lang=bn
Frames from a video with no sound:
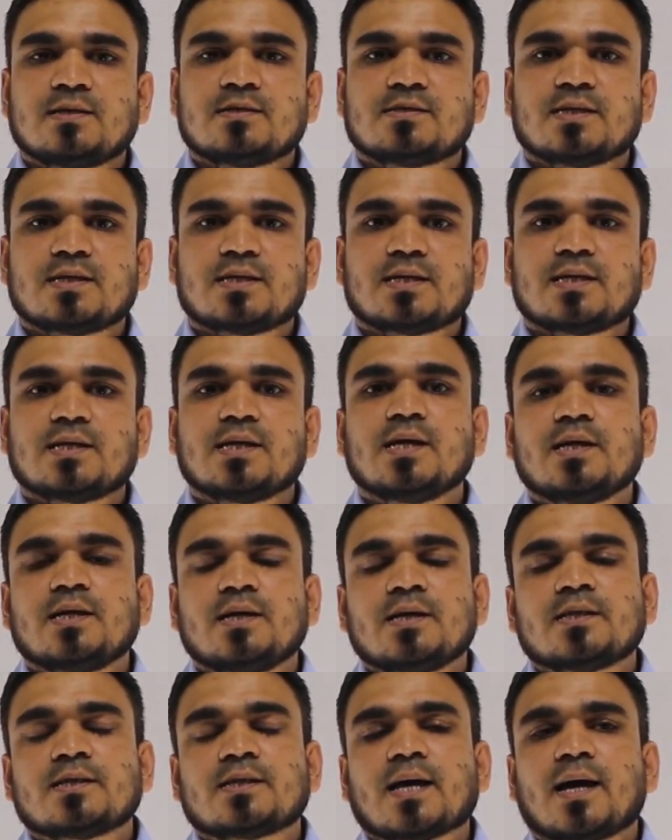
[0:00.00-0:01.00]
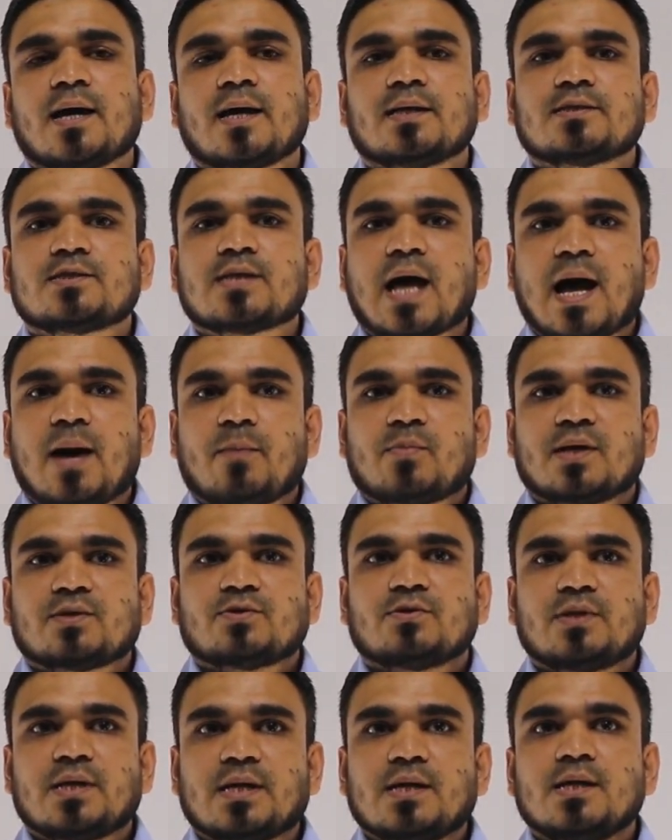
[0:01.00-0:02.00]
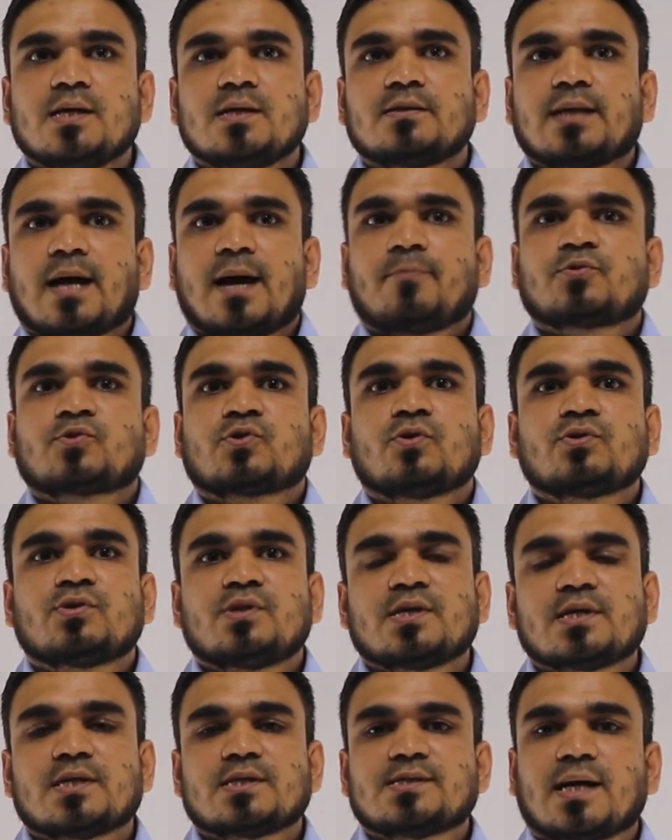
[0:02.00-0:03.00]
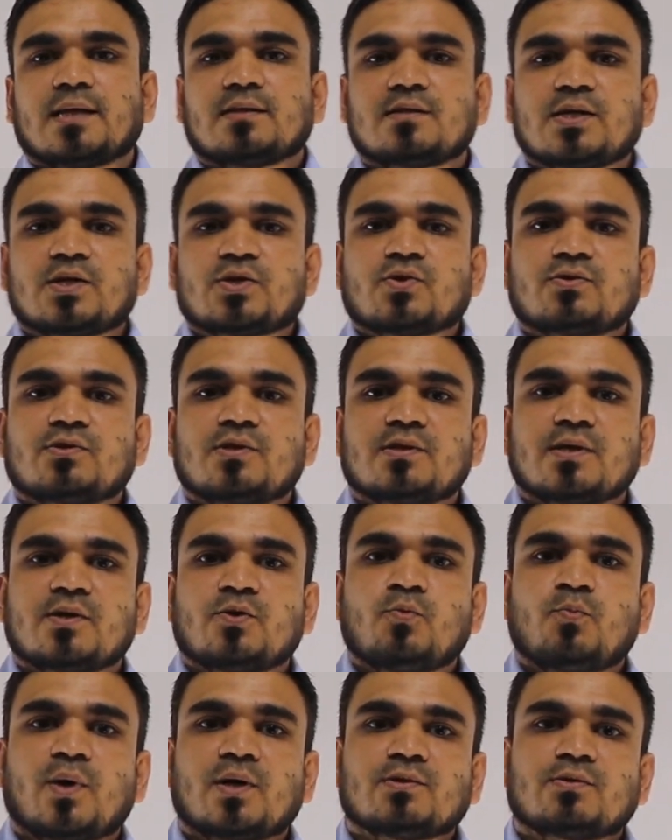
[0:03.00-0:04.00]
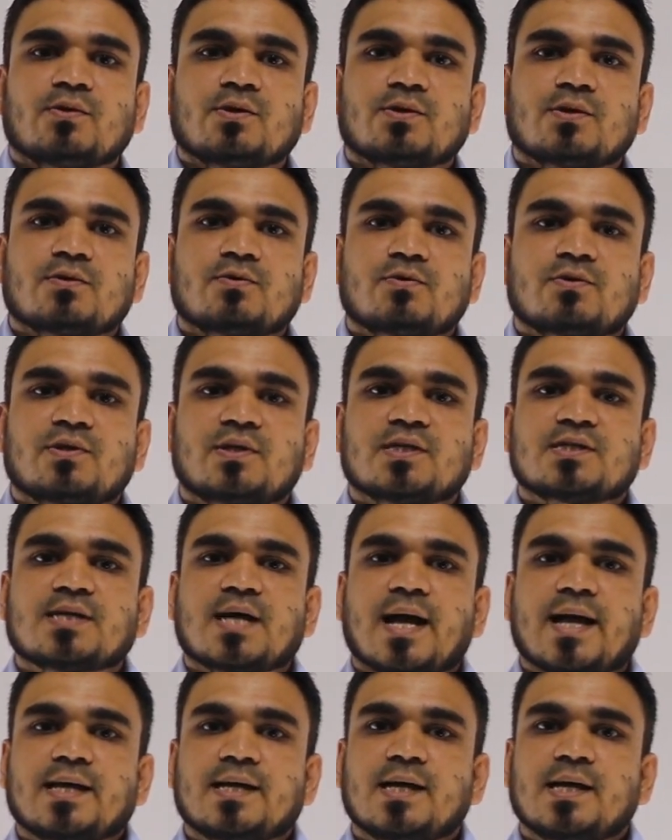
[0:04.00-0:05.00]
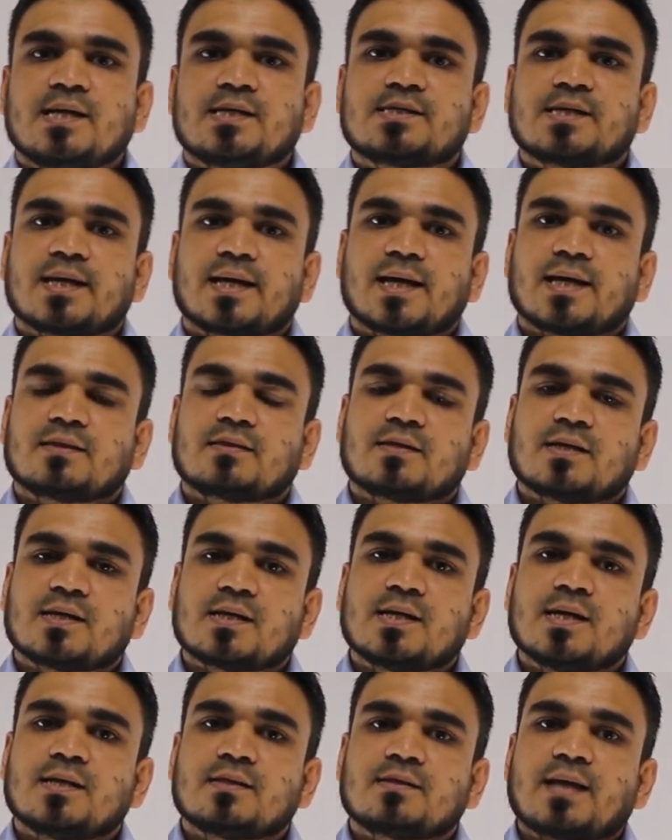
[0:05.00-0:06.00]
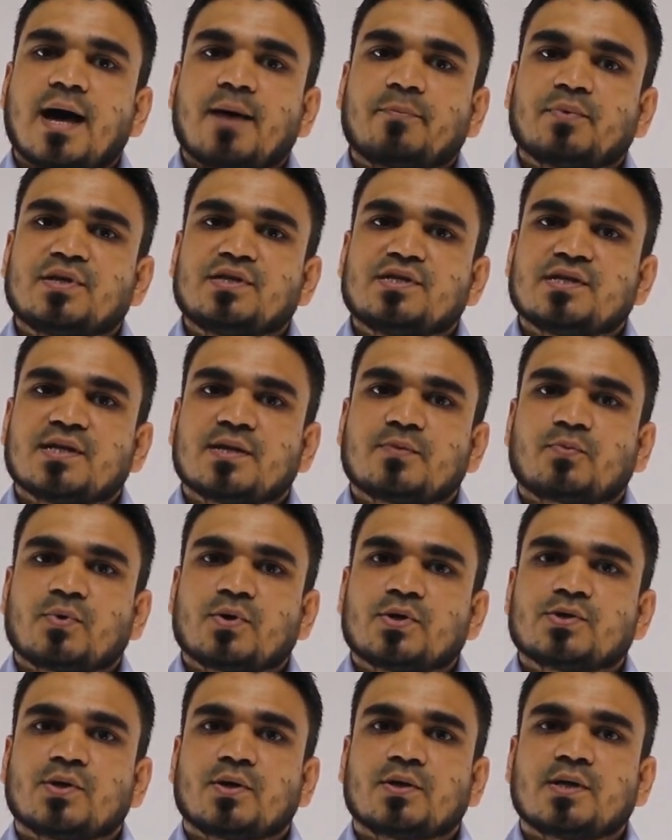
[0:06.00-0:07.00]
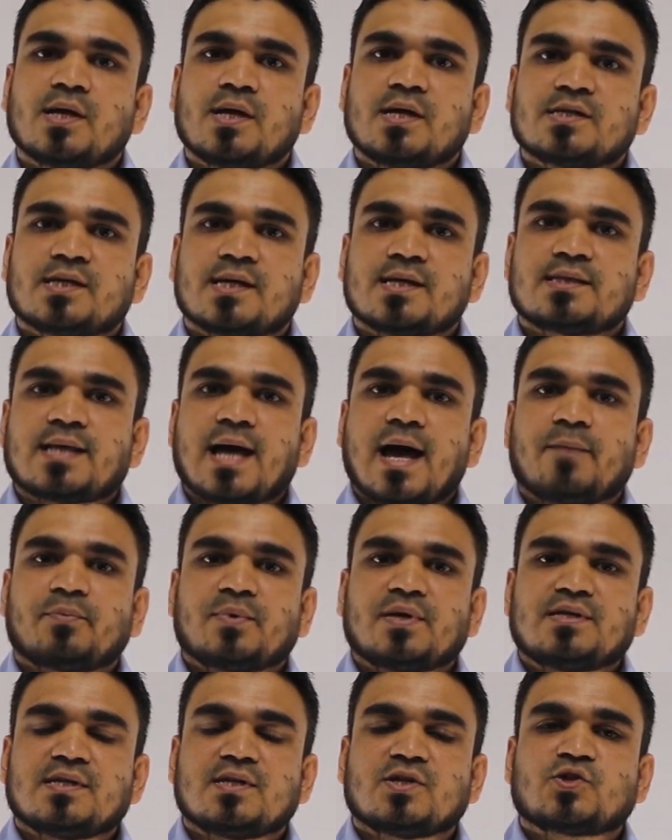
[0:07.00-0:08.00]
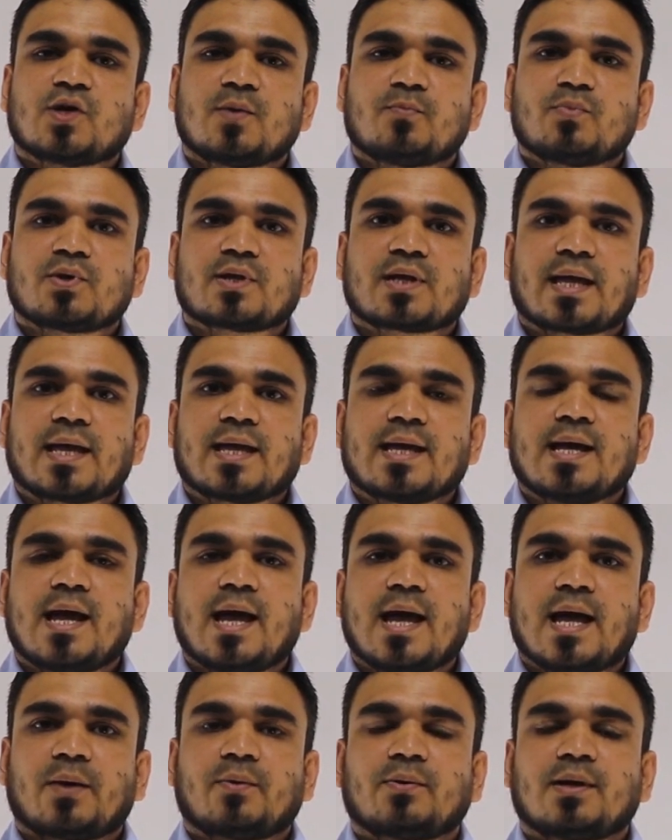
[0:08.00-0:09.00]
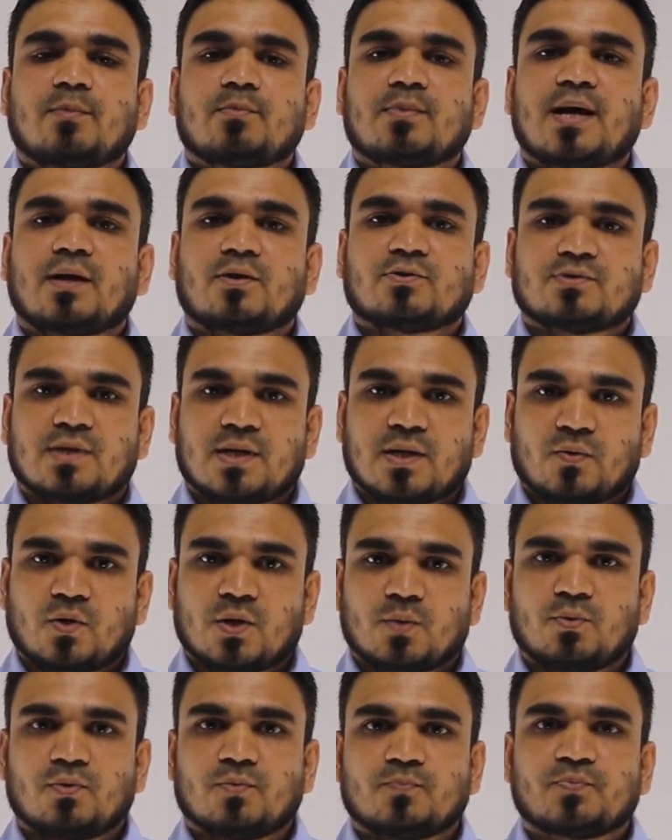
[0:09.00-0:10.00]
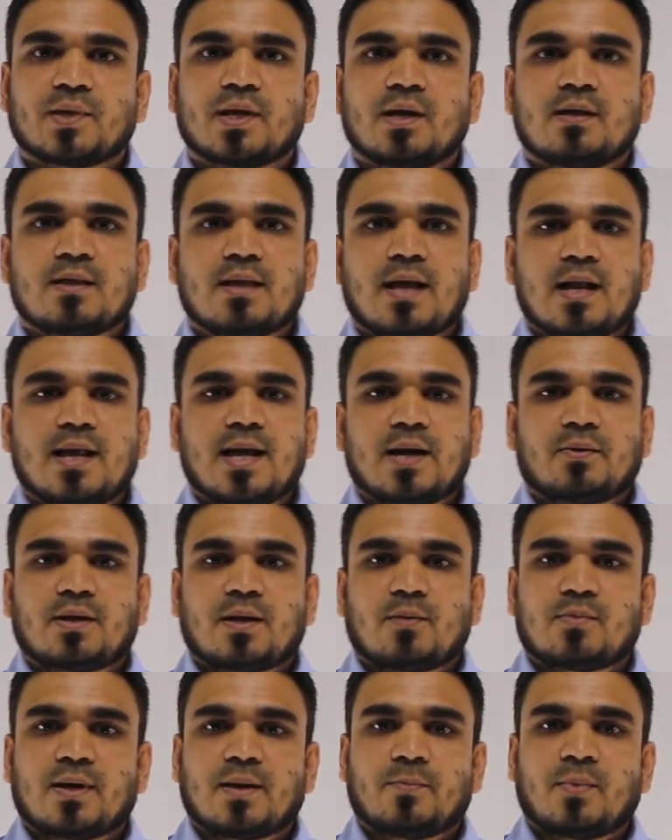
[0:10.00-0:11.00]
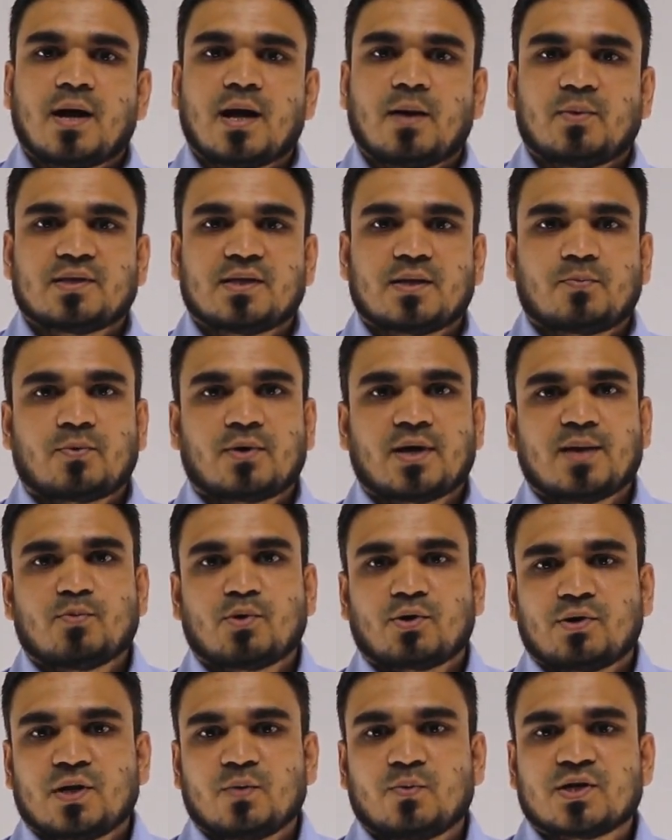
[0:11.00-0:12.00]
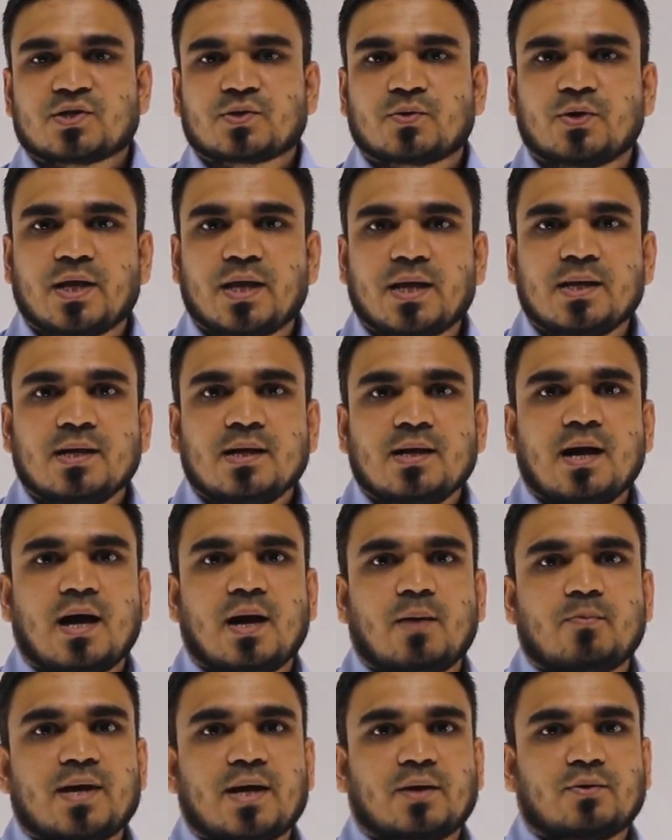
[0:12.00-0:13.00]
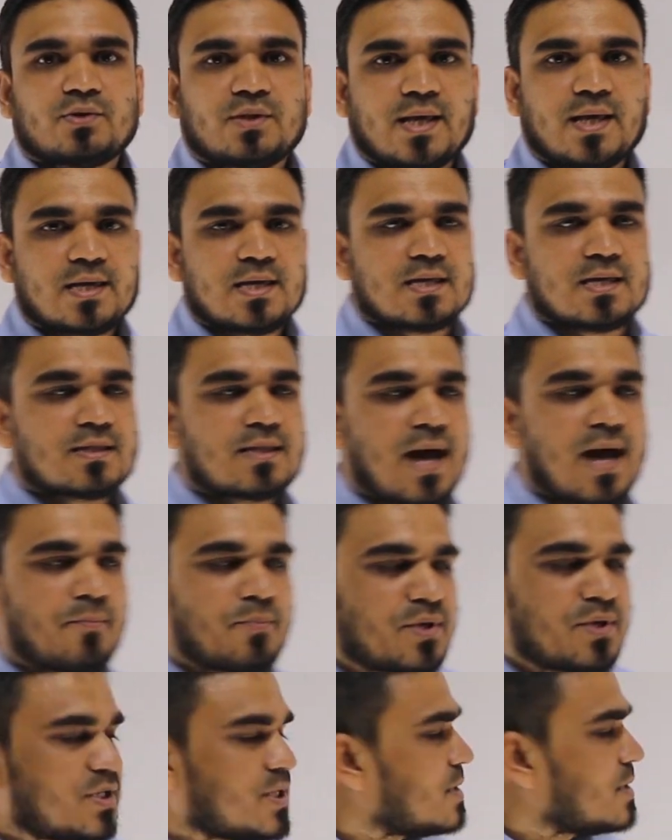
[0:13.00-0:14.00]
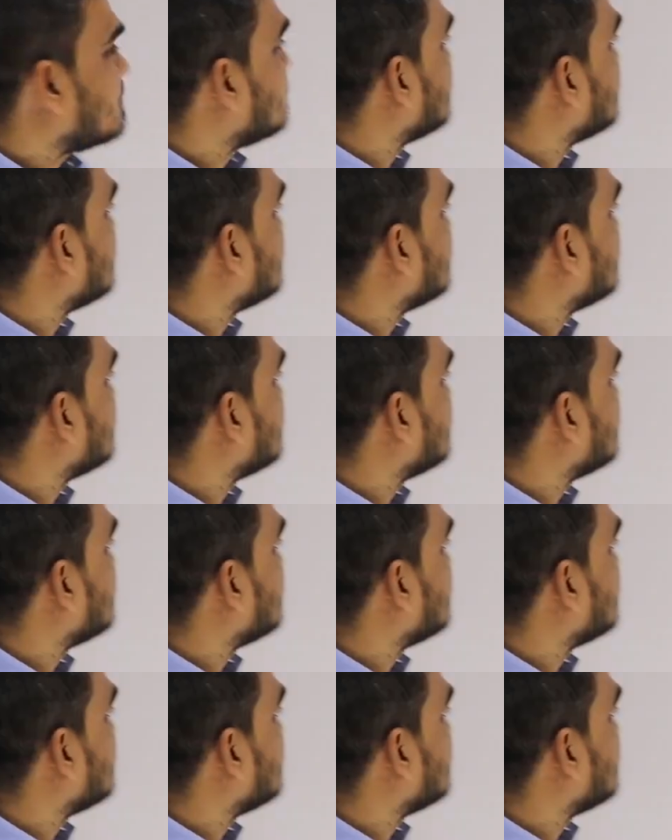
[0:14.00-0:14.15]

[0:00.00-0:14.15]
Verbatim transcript: যে আমরা যদি তাপ শক্তিকে যান্ত্রিক শক্তিতে রূপান্তরিত করতে চাই সেক্ষেত্রে তাপ ইঞ্জিনের প্রয়োজন সেই তাপ ইঞ্জিন সম্পর্কে এখন আমরা আলোচনা করব তাহলে এখন আমরা আমাদের পড়ায় মনোনিবেশ করি আমরা এখন দেখি তাপ ইঞ্জিন